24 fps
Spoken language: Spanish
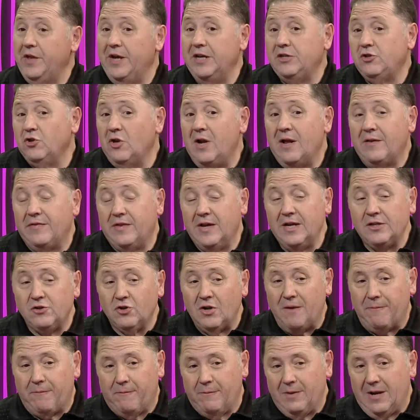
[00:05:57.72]
De hecho, la, de hecho,
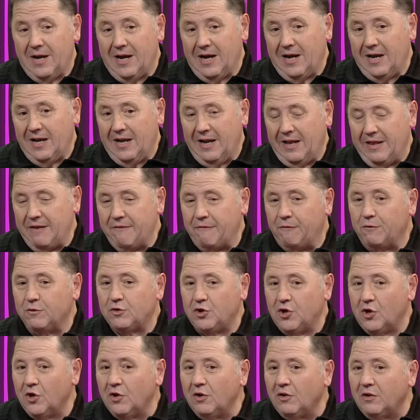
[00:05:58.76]
la,
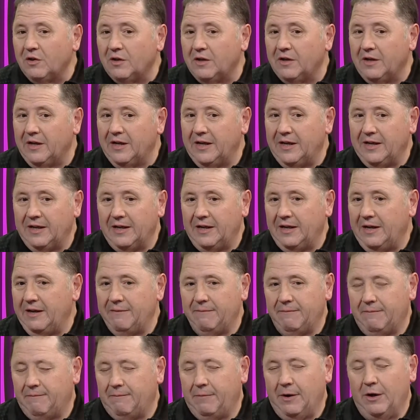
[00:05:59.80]
difusión, eh, eh,